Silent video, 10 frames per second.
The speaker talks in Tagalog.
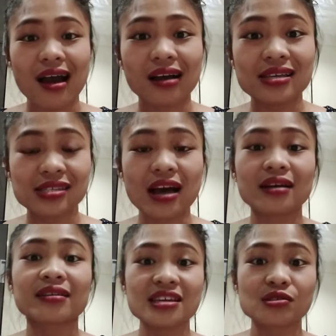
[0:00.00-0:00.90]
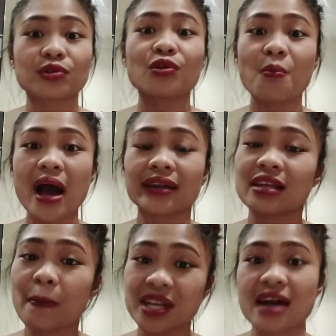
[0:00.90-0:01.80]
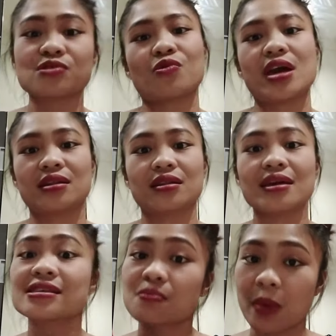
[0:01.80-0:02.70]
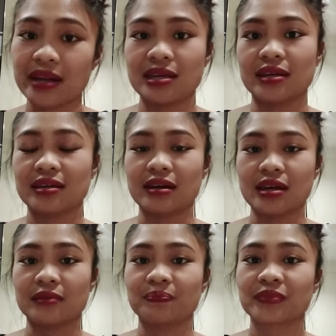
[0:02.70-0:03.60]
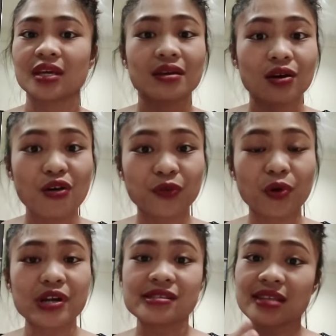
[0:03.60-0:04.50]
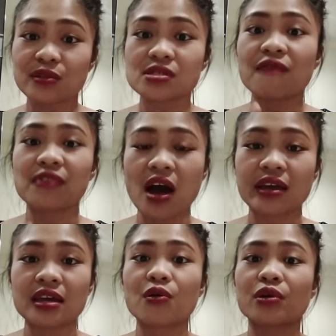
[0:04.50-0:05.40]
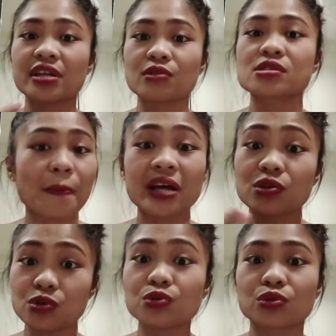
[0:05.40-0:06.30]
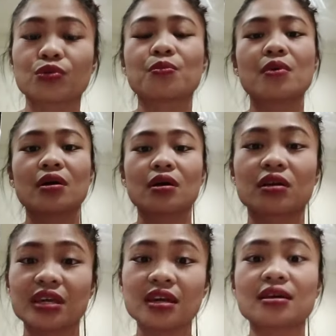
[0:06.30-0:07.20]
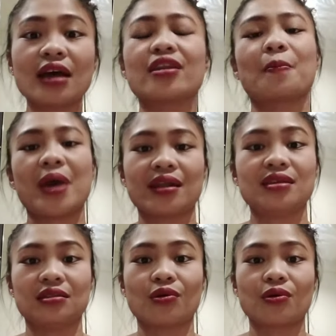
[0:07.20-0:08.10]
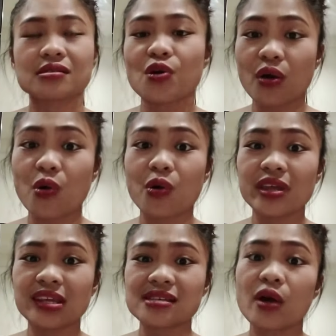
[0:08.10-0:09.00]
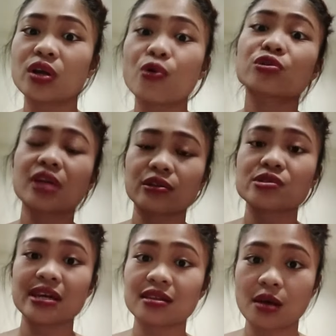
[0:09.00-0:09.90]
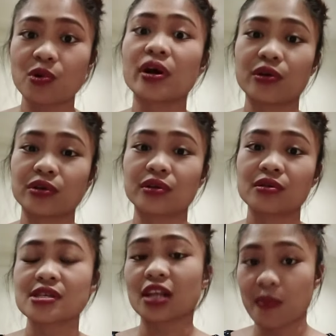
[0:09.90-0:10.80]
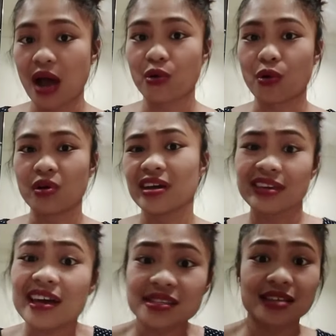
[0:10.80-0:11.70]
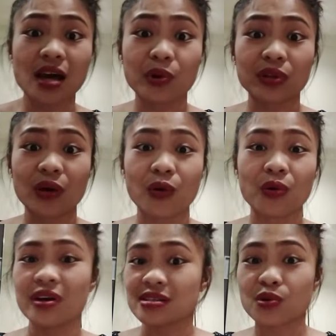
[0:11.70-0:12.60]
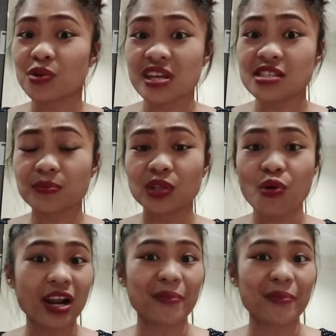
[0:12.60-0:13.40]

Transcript: ang isang reason kung bakit nila pinasok yan is money. Ayan. Of course, dito sa vlogging or dito sa pag-YouTube, kikita tayo ng pera dito. So ako, hindi kasi ako nakukontento sa income ko ngayon, sa trabaho ko. Yes, nasa abroad ako. Siguro iniisipin nyo,